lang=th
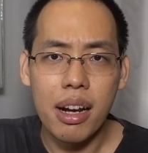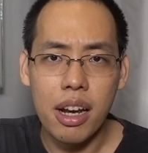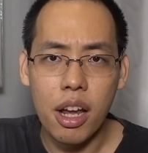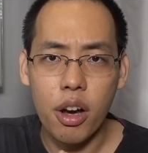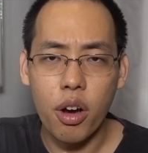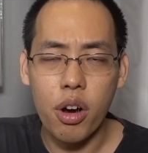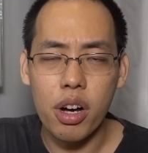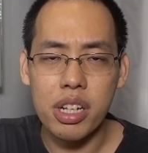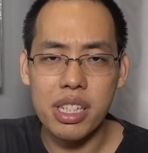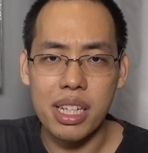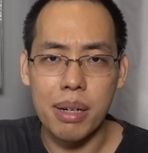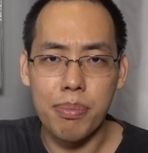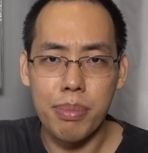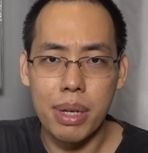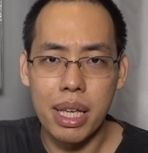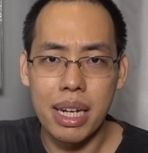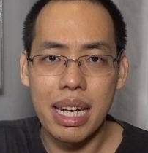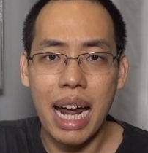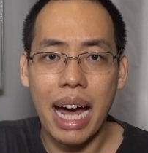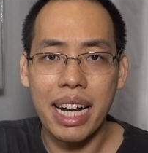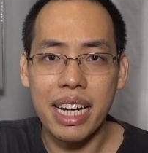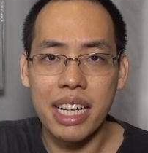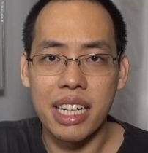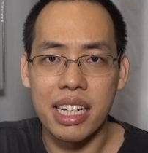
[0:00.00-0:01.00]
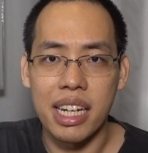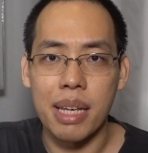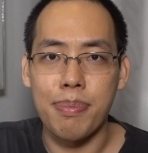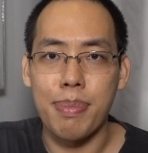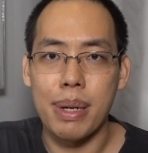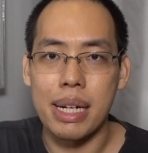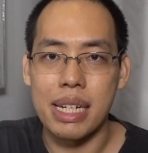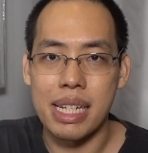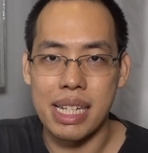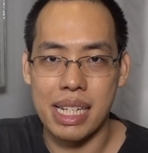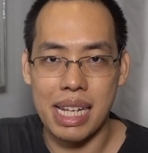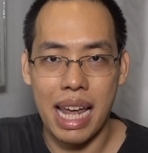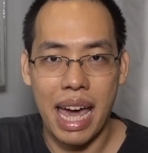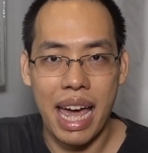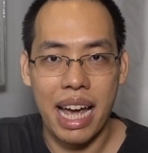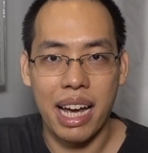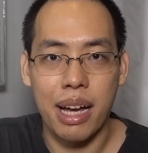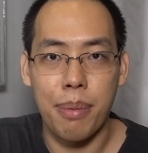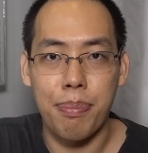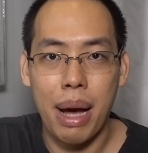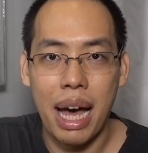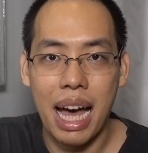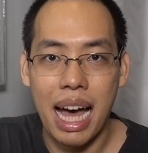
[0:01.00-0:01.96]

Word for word: แล้วก็จะมีด้านอื่นที่เป็นแสงกับ